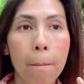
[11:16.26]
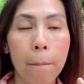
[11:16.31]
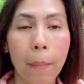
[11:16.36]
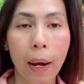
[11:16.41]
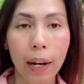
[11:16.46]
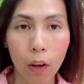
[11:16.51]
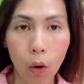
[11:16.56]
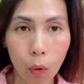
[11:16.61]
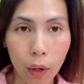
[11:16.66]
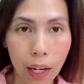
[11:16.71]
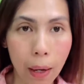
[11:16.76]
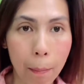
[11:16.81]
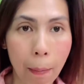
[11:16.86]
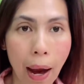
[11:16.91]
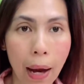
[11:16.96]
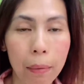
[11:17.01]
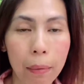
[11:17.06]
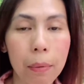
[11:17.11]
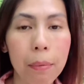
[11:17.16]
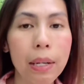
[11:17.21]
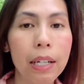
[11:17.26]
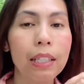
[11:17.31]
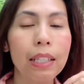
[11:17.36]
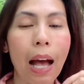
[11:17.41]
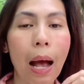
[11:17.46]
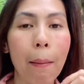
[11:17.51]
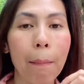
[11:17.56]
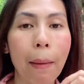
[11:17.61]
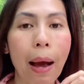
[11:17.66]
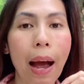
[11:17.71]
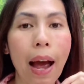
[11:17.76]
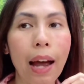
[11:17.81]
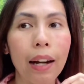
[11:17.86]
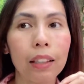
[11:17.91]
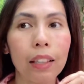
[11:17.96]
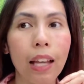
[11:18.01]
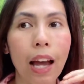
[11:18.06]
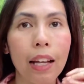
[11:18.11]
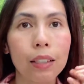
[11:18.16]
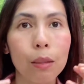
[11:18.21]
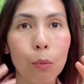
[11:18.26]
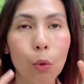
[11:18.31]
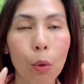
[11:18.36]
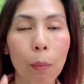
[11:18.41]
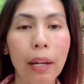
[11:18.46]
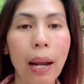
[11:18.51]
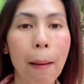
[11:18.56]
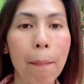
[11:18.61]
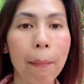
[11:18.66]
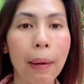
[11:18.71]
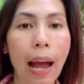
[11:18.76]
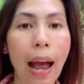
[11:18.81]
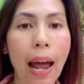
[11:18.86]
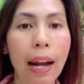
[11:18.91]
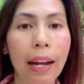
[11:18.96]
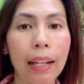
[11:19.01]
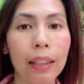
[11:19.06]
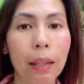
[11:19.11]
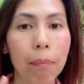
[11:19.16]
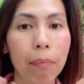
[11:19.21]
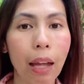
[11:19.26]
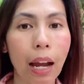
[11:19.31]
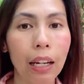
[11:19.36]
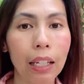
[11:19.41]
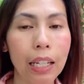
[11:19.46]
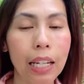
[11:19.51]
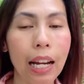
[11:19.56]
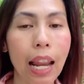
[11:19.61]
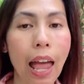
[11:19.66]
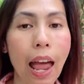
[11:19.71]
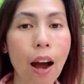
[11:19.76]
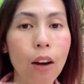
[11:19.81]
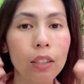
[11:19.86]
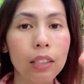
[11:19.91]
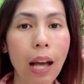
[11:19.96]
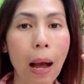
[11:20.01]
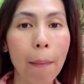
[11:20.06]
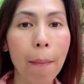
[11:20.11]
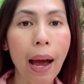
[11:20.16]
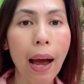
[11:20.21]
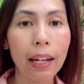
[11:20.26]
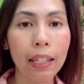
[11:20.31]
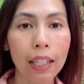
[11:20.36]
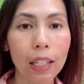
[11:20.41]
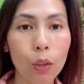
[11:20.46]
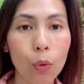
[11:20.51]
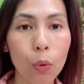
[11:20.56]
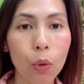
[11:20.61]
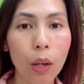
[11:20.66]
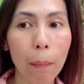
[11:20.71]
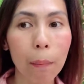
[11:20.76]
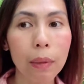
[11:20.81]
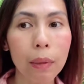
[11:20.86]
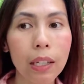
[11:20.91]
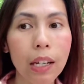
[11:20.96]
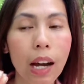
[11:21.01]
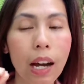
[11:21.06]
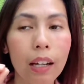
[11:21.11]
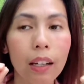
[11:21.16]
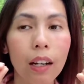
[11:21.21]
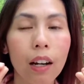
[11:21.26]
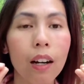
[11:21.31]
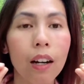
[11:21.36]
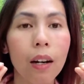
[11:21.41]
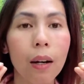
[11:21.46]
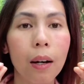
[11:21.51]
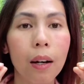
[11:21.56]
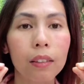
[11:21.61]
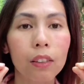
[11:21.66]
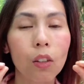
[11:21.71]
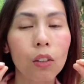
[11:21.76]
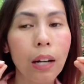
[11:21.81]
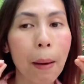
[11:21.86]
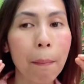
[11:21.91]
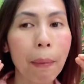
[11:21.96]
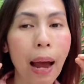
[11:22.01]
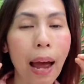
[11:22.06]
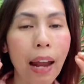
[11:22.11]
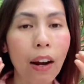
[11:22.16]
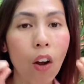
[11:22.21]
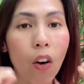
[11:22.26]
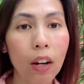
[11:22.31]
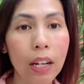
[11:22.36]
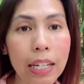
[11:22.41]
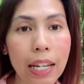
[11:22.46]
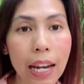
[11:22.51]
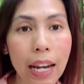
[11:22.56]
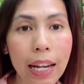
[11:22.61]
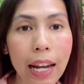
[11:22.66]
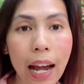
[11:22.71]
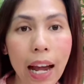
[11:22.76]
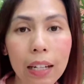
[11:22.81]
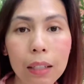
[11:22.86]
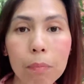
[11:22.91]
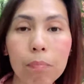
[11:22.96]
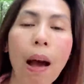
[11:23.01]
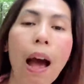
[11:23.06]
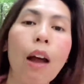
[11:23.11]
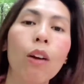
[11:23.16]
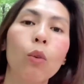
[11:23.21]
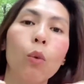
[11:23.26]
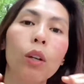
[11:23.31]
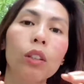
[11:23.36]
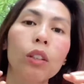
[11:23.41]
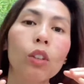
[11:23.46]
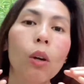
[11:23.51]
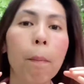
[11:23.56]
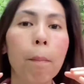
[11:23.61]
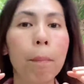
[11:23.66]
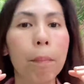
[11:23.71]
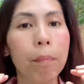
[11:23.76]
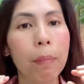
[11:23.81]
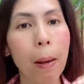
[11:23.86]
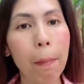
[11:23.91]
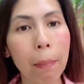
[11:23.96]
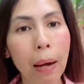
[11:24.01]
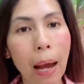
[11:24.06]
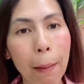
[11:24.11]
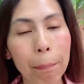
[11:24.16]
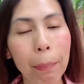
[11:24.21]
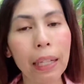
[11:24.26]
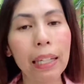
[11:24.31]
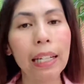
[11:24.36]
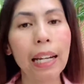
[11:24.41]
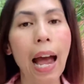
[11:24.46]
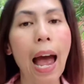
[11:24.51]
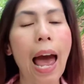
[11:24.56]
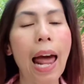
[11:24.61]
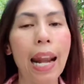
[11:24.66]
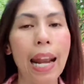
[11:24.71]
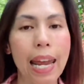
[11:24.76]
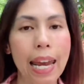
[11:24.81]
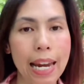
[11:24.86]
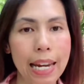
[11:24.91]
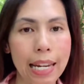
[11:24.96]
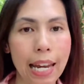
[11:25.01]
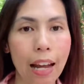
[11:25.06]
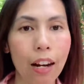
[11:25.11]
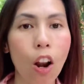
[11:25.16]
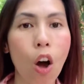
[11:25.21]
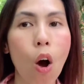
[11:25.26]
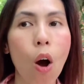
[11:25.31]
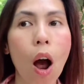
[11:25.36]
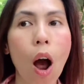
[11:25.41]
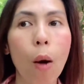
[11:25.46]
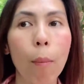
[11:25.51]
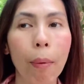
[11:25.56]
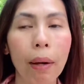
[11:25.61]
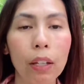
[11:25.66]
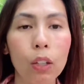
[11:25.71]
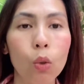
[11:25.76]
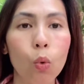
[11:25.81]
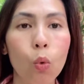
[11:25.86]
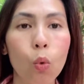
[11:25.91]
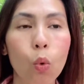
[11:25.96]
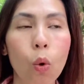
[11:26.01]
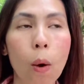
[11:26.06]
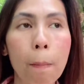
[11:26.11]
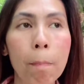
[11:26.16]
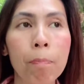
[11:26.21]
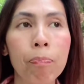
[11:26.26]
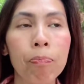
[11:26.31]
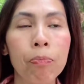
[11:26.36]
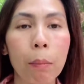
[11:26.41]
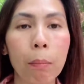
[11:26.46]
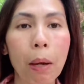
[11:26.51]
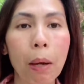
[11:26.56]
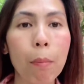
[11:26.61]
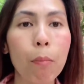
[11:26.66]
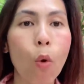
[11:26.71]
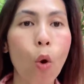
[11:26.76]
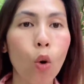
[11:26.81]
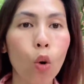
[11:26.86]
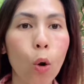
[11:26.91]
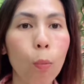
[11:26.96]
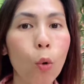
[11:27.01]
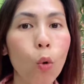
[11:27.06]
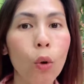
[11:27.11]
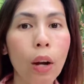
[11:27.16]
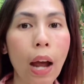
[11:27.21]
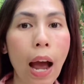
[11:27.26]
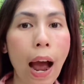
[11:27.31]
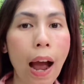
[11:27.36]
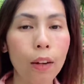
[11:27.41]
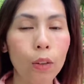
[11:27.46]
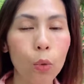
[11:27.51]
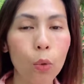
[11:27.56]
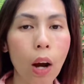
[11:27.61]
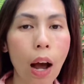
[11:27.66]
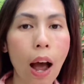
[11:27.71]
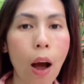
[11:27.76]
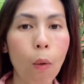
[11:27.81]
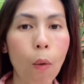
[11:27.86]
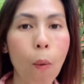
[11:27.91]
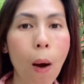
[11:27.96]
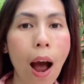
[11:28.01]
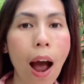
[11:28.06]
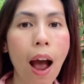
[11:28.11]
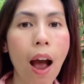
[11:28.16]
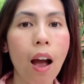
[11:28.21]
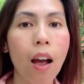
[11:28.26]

มันโอเคไหมเพื่อนๆสามารถถ้าสมมติไปทำงานในตำแหน่งนี้แล้วสามารถดิวกับเรื่องต้องทำงานฮอลิเดย์ได้หรือเปล่าหรือว่าต้องทำงานเป็นกะอะไรอย่างเงี้ยลองเอาไปดูไปบวกลบคูณหารดูค่ะว่า